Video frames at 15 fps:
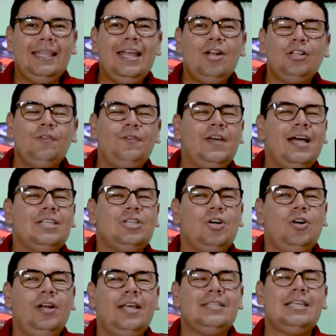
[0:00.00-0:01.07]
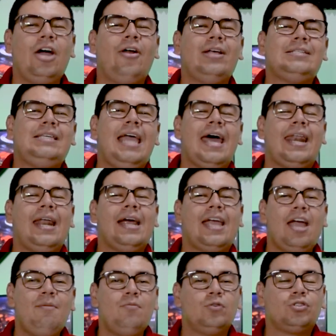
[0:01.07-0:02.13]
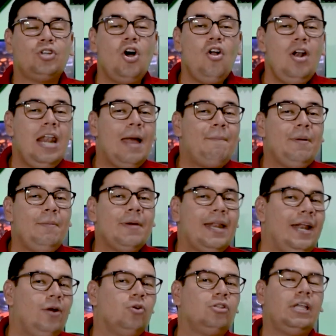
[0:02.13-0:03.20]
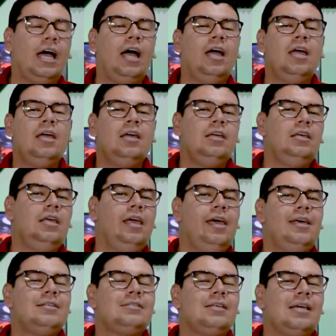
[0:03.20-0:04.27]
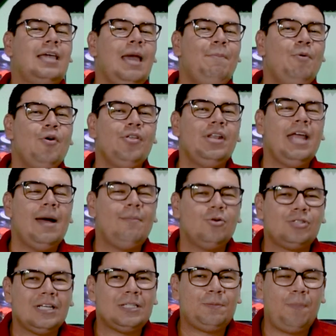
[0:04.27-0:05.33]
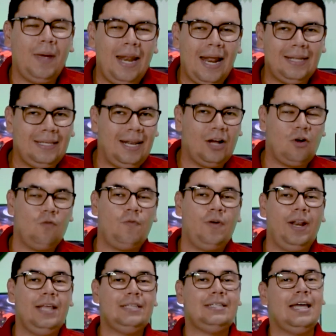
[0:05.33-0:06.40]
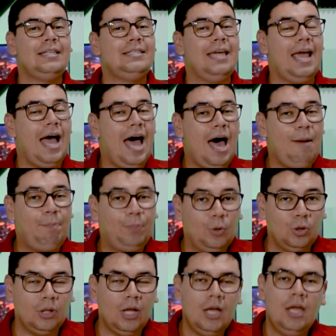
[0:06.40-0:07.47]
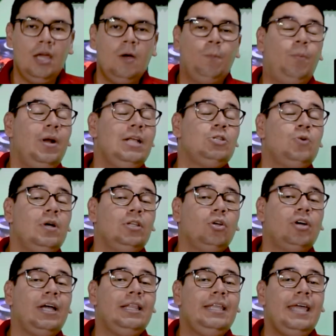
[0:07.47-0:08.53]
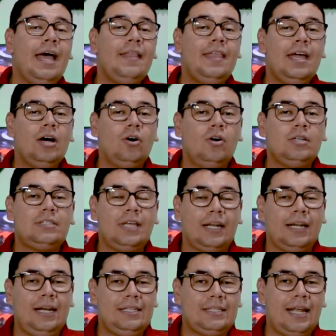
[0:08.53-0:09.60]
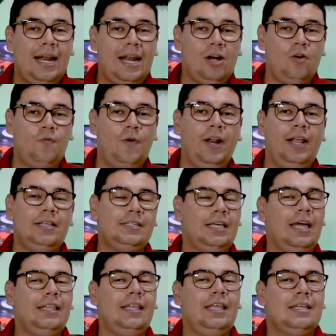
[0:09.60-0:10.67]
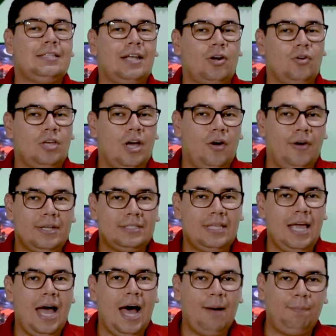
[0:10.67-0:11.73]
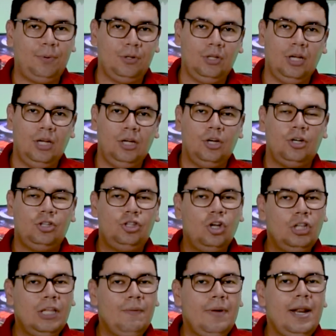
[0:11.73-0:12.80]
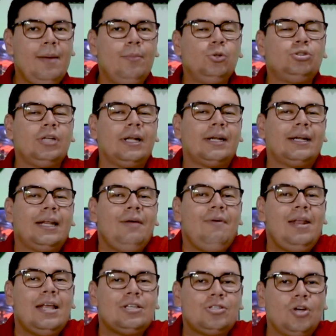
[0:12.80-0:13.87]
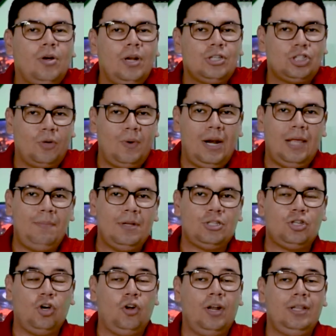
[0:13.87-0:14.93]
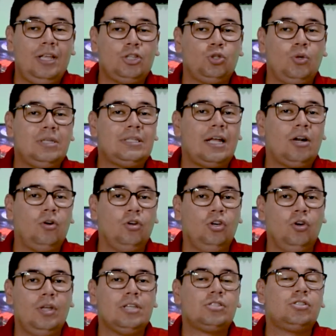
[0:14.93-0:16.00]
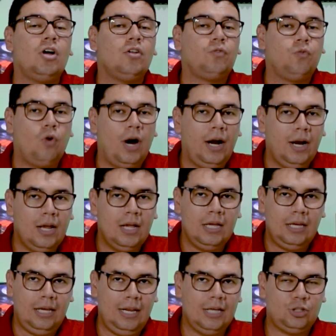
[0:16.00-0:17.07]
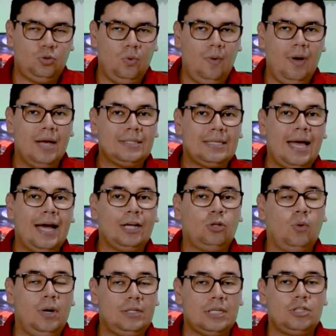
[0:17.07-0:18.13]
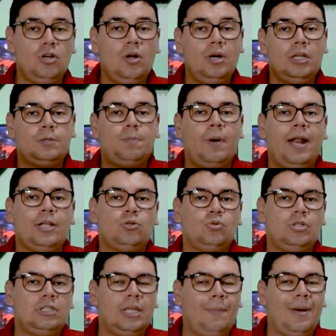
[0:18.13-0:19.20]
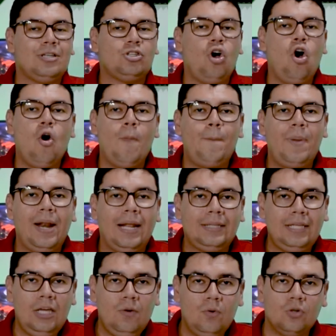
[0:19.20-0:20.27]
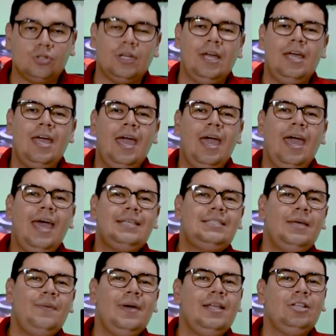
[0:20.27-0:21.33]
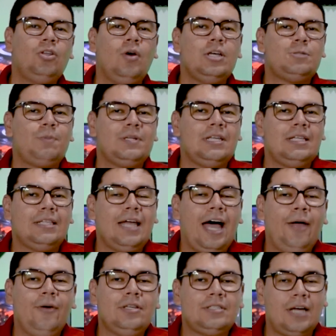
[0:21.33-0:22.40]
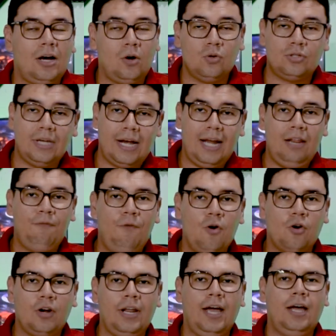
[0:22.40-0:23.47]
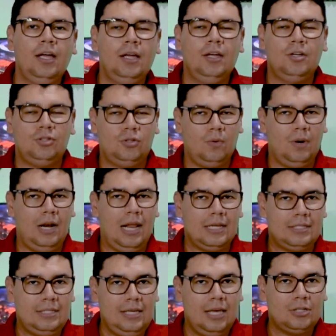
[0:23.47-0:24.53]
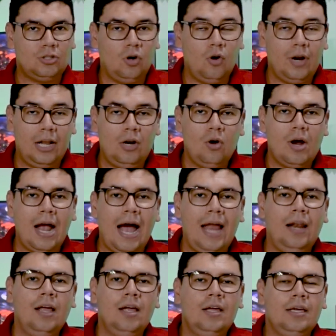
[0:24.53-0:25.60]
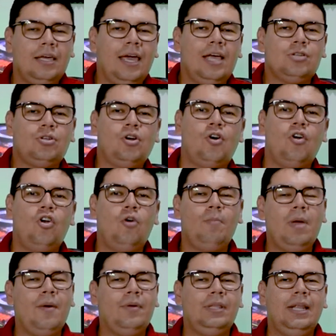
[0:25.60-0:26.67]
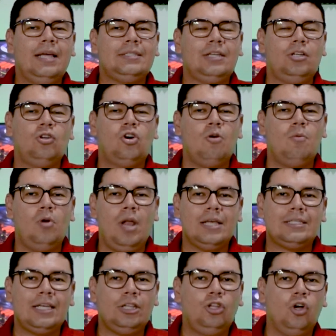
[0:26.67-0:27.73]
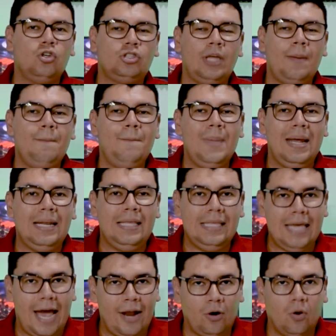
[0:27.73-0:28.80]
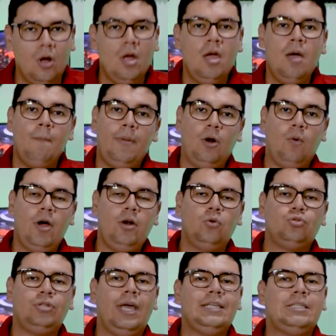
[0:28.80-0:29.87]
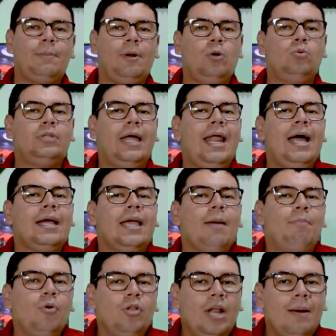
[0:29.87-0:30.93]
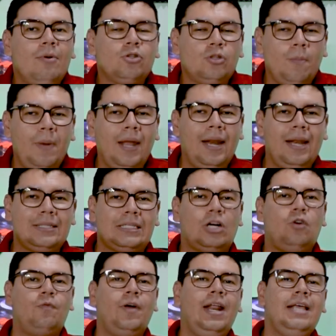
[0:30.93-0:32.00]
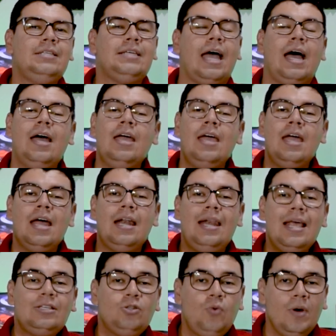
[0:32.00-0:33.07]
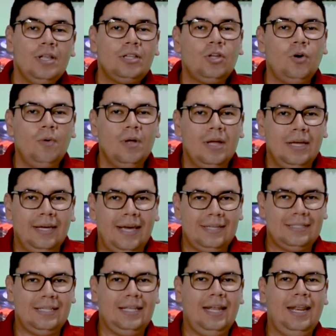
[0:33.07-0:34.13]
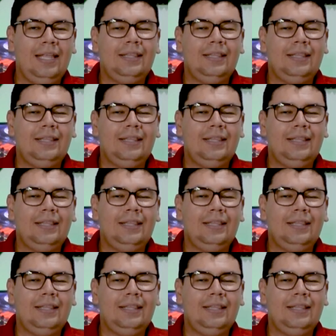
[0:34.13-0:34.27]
de notificaciones. Y ahora sí, arranquemos con la primera nota y es ¿qué podríamos esperar de la conferencia de Apple? Pues les cuento que el día de hoy se realizará la conferencia de desarrolladores de Apple, donde veremos revelaciones sobre las versiones de su desarrollo de software y las nuevas actualizaciones para sus sistemas operativos. Este evento es presentado en San José, California, sobre las 10 horas local, que eso en Colombia vendría siendo como las 12 meridiano. Pero bueno, ustedes se preguntarán qué podríamos ver en esta conferencia. Les cuento que se tiene